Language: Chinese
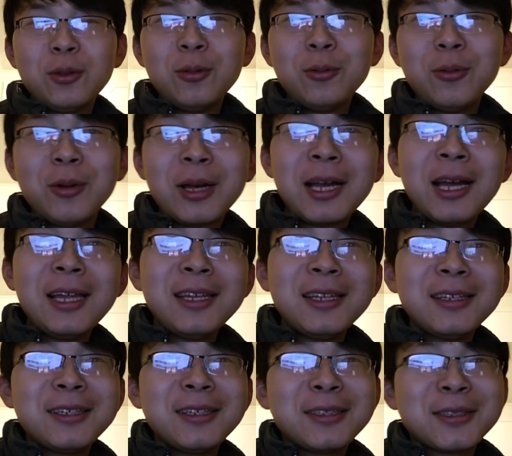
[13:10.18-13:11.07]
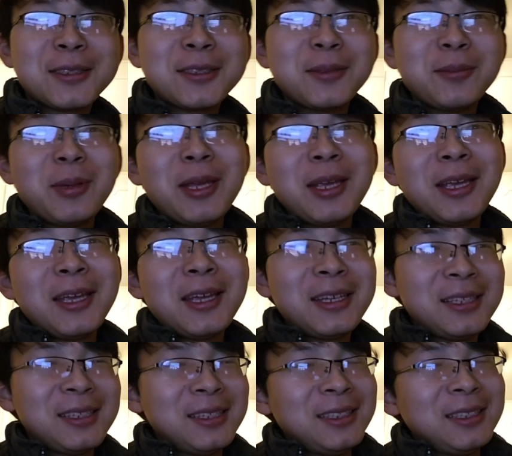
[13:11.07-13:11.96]
东，我看到这
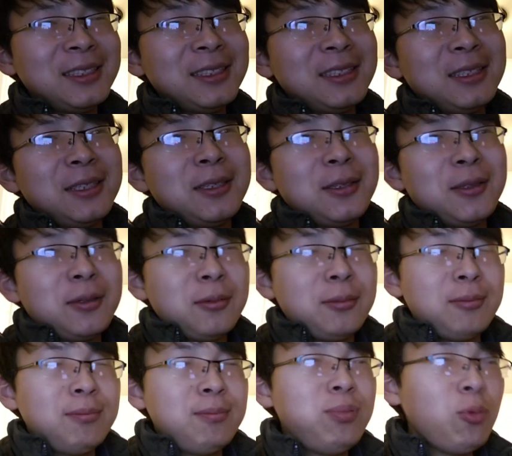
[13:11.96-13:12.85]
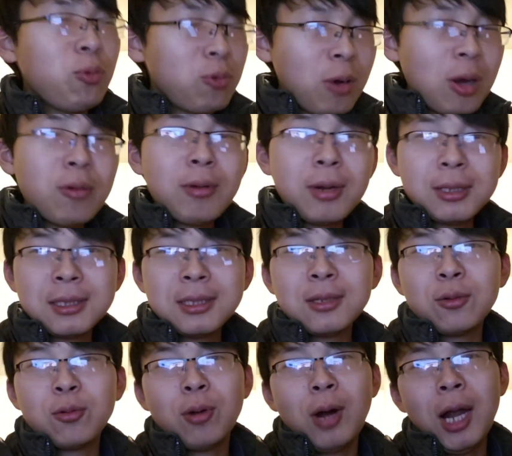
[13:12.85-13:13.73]
边。不光光
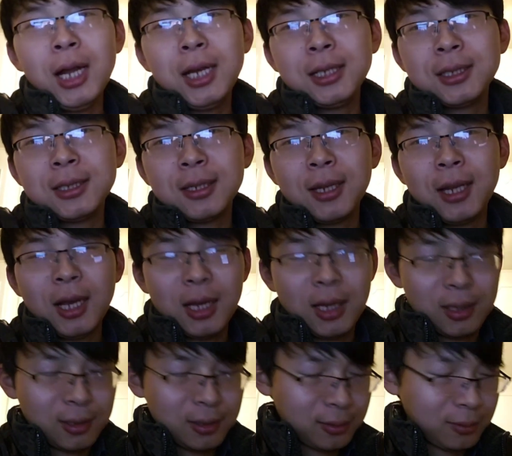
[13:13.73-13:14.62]
是华人这样，